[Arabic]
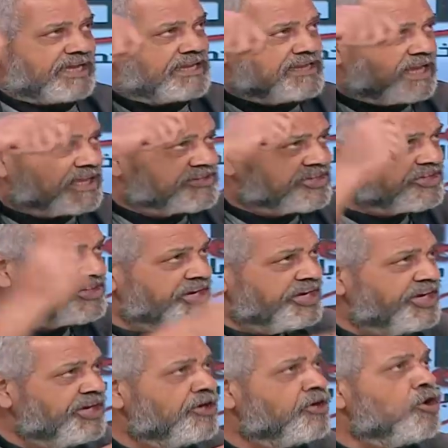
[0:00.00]
على
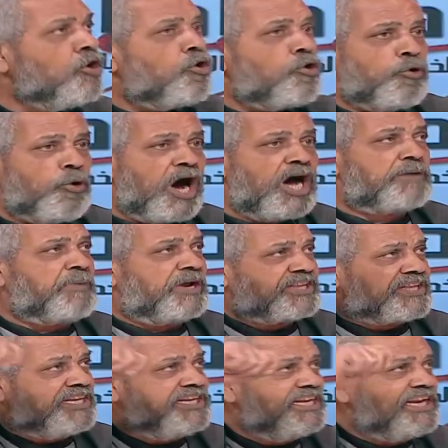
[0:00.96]
القضيه
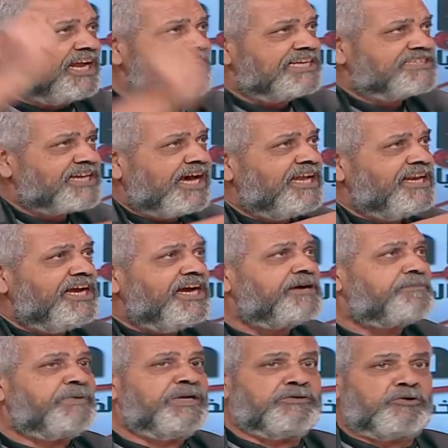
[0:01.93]
واكبر دليل على
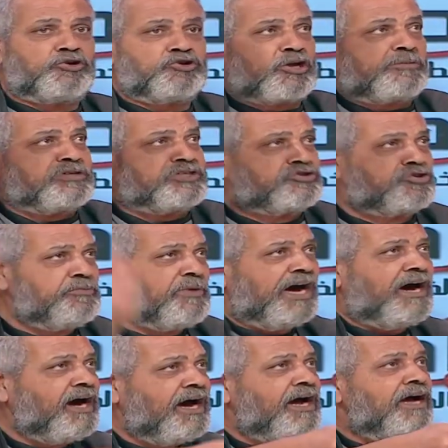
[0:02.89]
ذلك بخطب
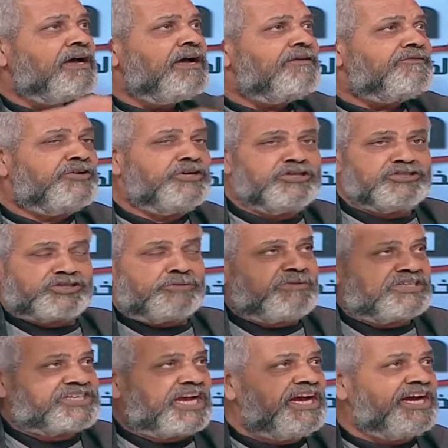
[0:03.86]
الجمعه في
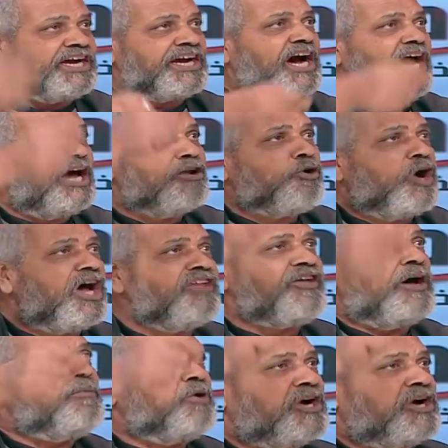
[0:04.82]
مشايخ قالوا هذا ابو